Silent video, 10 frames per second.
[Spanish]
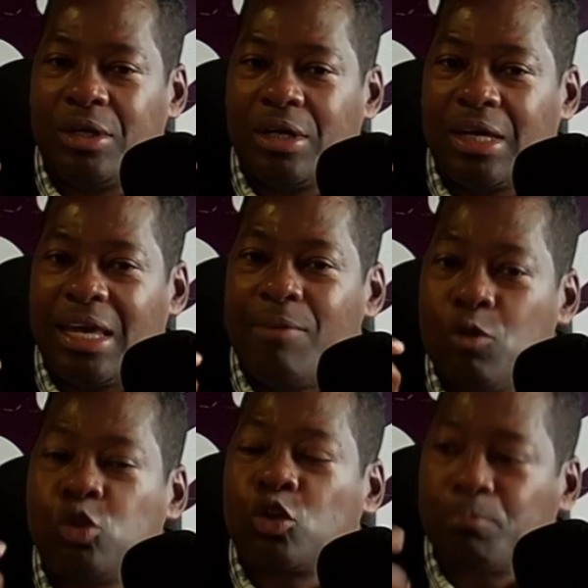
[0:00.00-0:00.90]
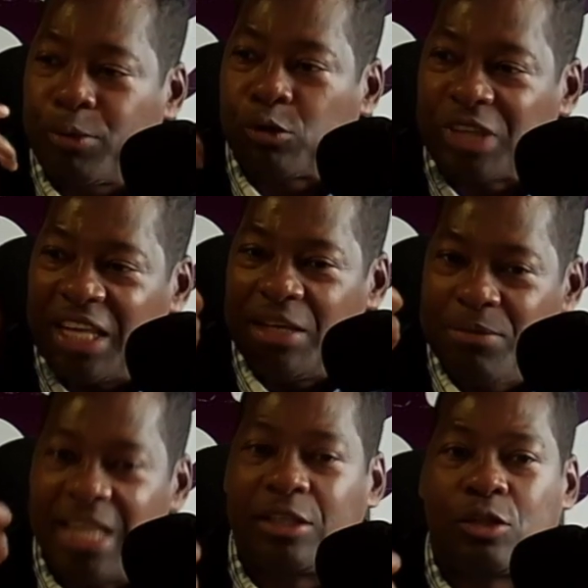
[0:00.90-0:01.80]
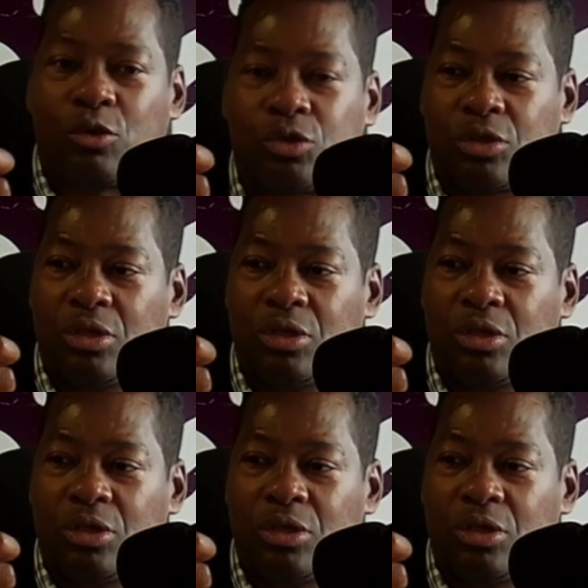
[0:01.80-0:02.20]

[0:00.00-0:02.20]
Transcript: que muchos procedimientos